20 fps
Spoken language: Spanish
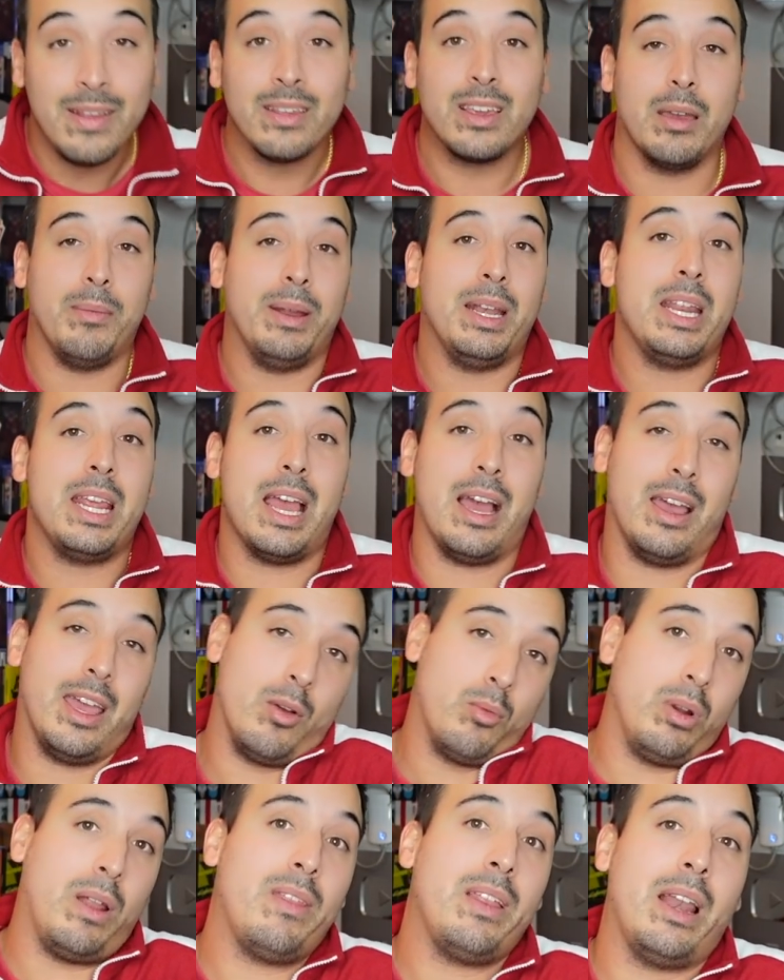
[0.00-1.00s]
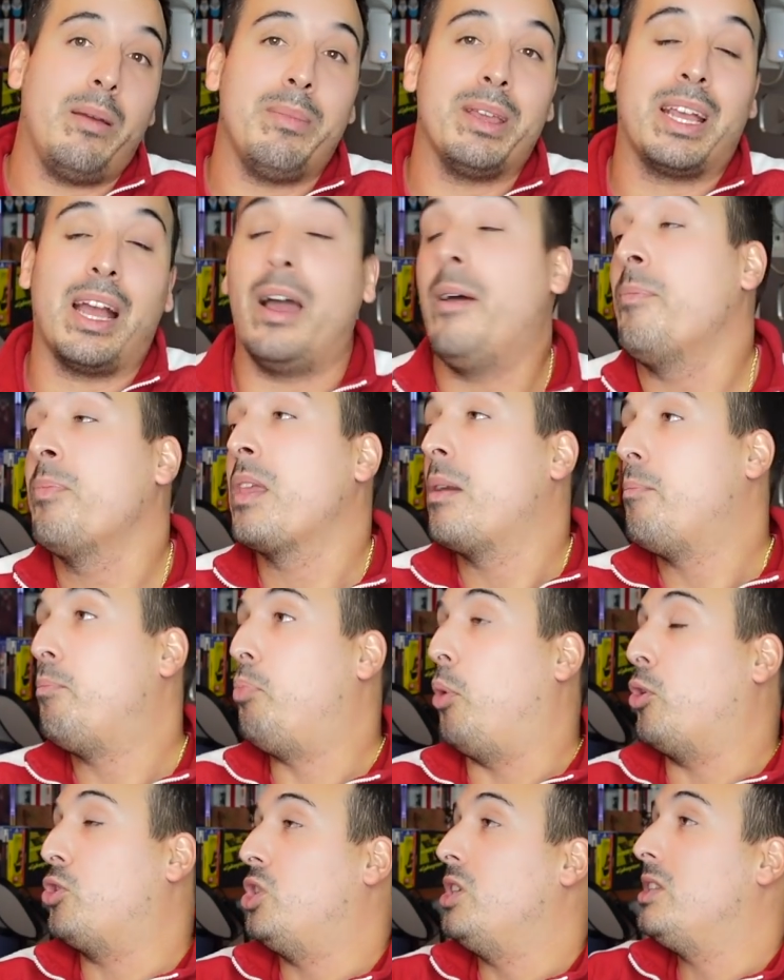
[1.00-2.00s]
que venía en una dinámica
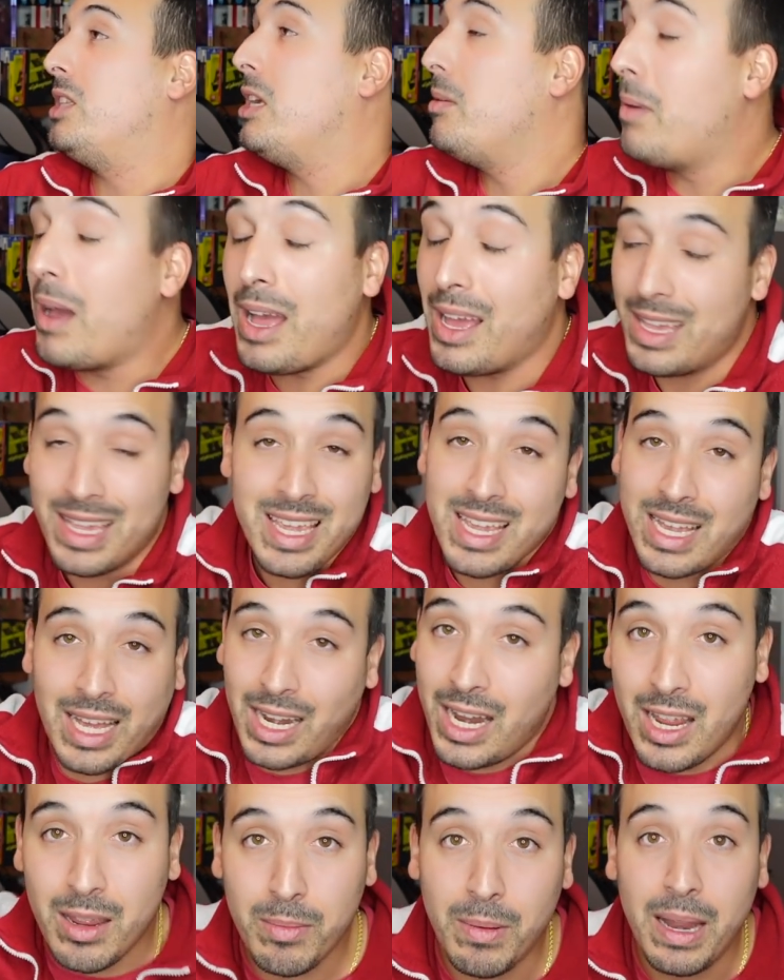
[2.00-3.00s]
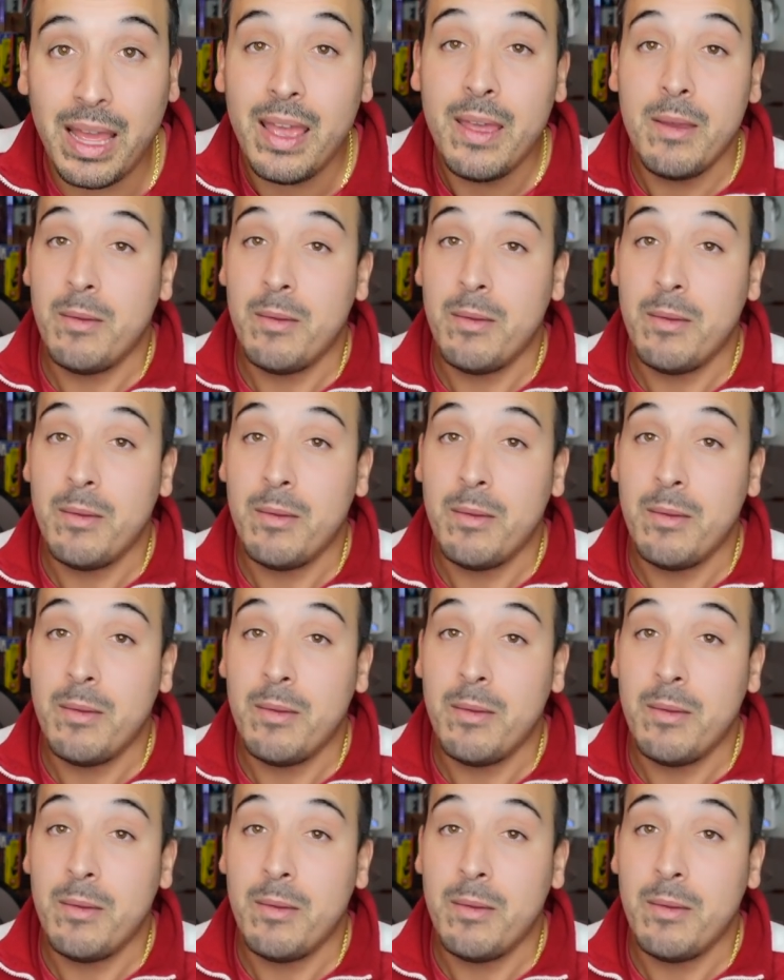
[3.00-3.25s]
positiva, increíble,